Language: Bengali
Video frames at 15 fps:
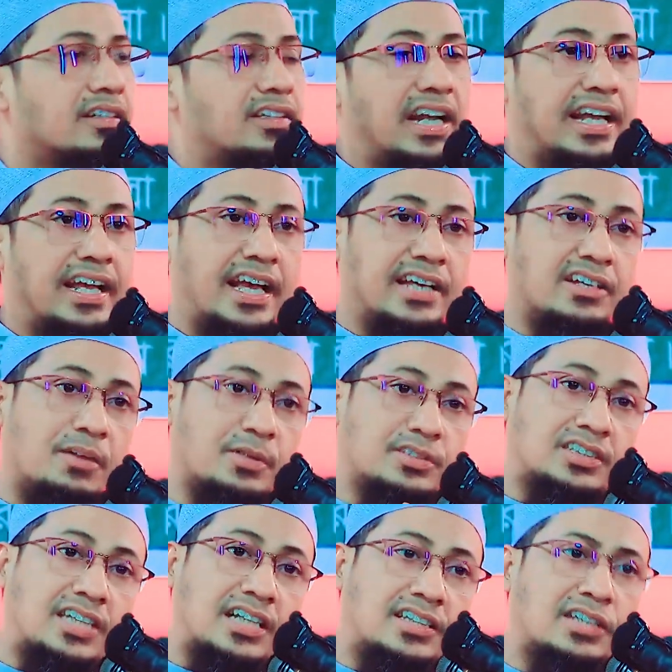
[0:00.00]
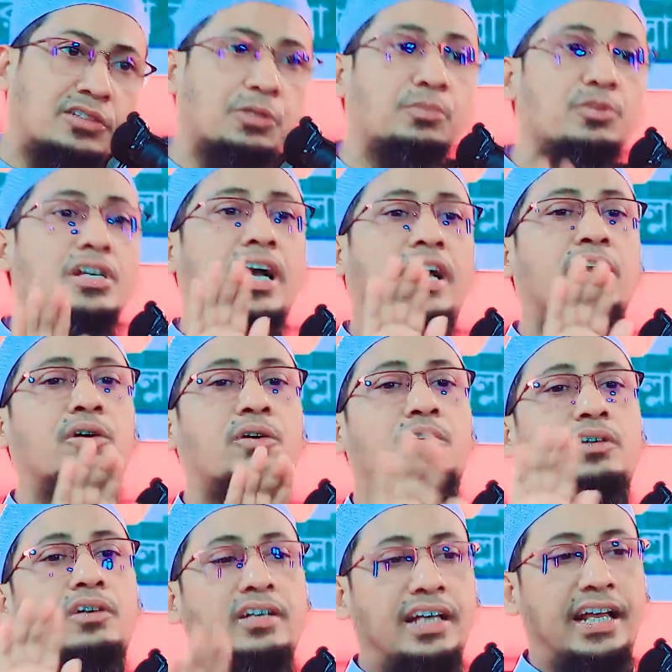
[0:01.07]
তাহলে এই অবস্থাতেই তো বোঝা গেল
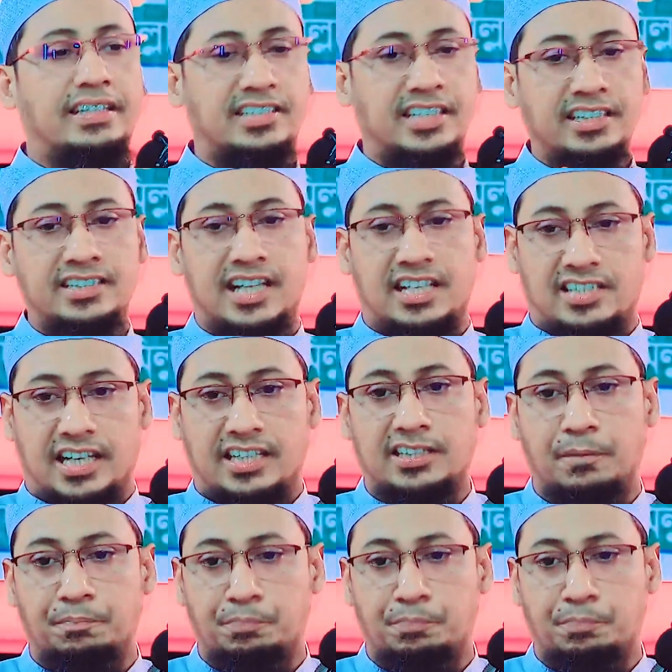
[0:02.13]
এই তিনটা চাহিদা